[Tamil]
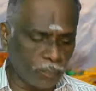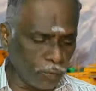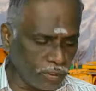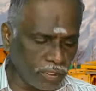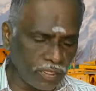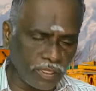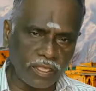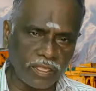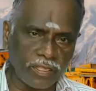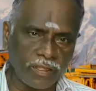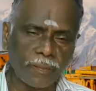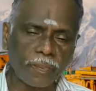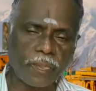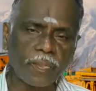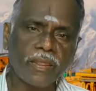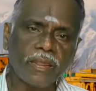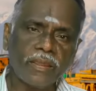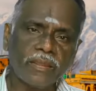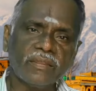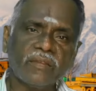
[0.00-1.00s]
இப்போதைக்கு
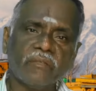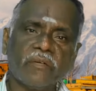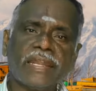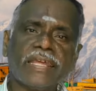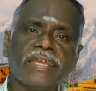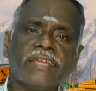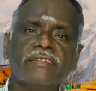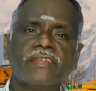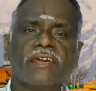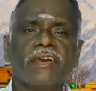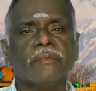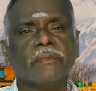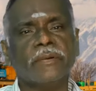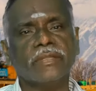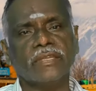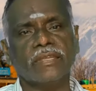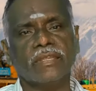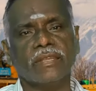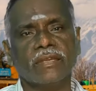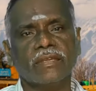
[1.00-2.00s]
இந்த வட இந்தியாவில்
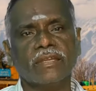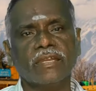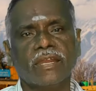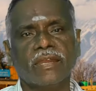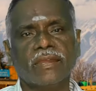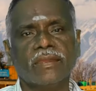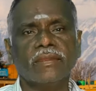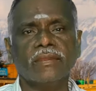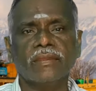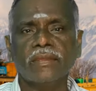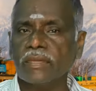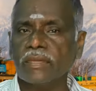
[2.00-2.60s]
பார்த்திங்கனாக்கா